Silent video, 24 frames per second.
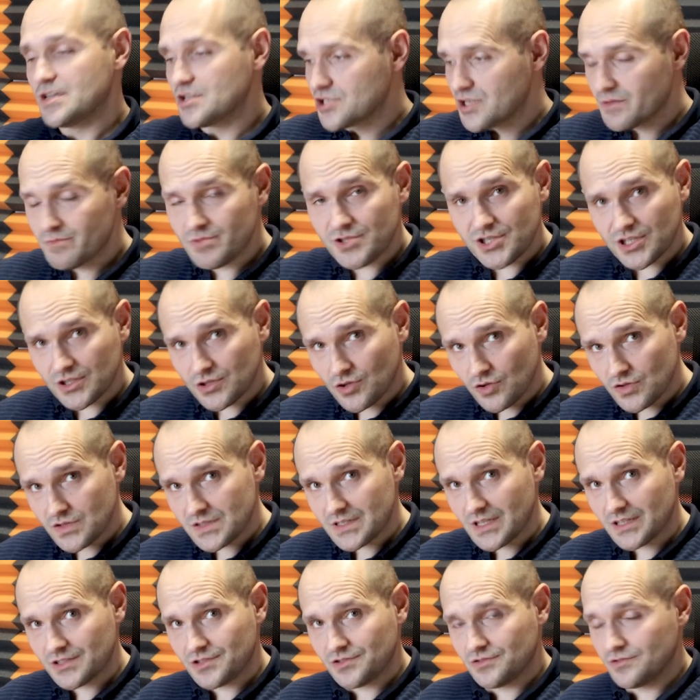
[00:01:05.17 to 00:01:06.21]
Żeby się
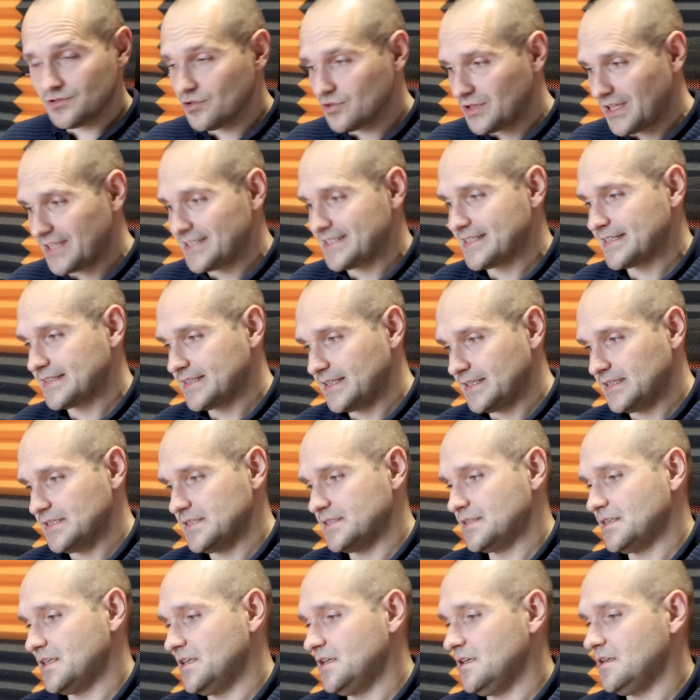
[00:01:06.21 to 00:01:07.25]
dostać do tacek na
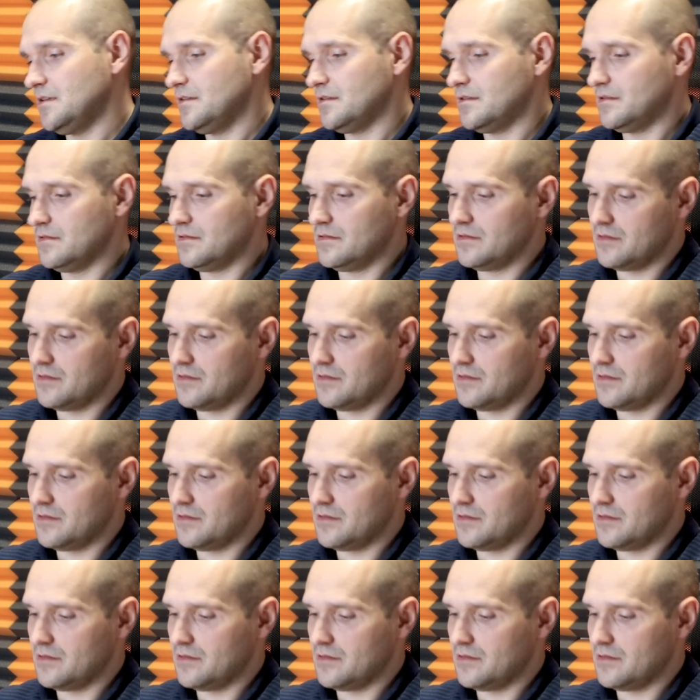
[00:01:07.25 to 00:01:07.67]
dyski,